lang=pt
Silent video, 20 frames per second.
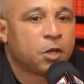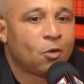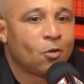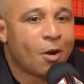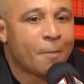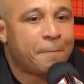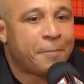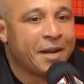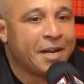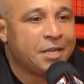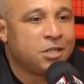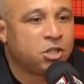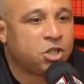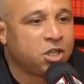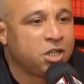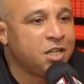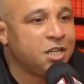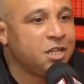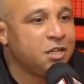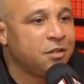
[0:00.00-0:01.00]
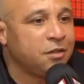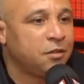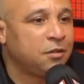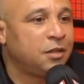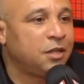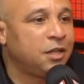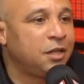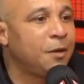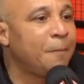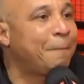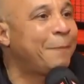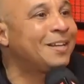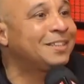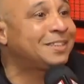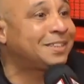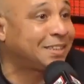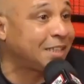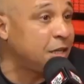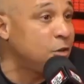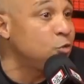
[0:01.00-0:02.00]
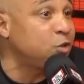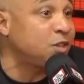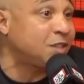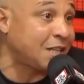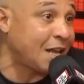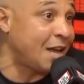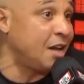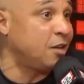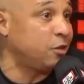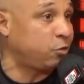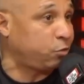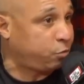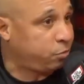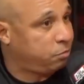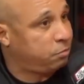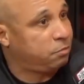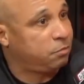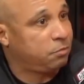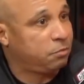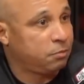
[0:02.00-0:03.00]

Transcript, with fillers: eu aprendi e passei o certo.